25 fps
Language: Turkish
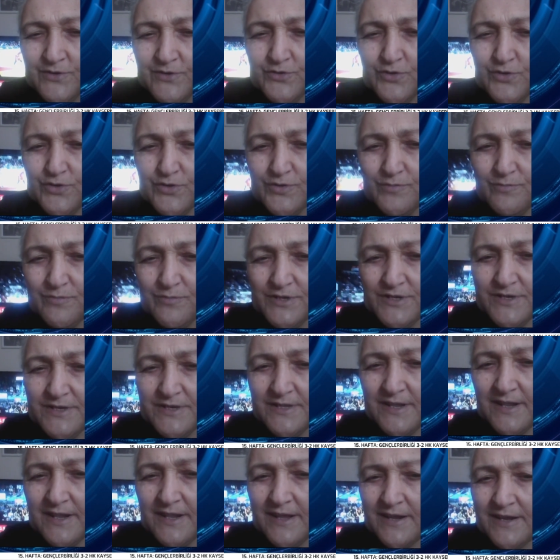Çözüm
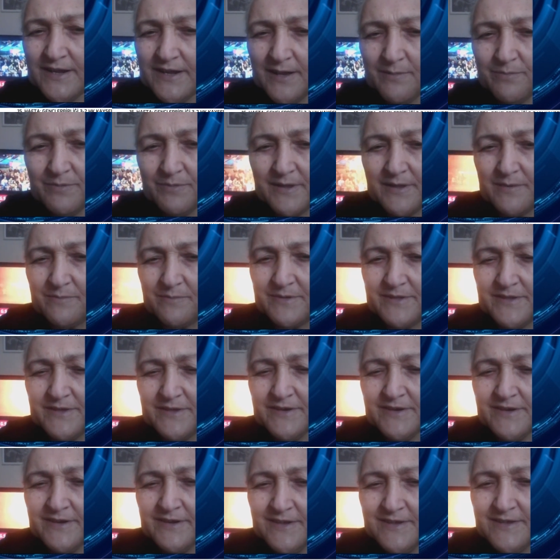için neler
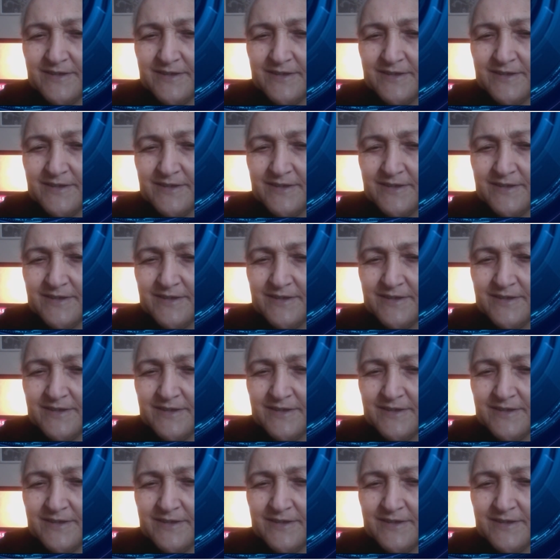yapılabilir?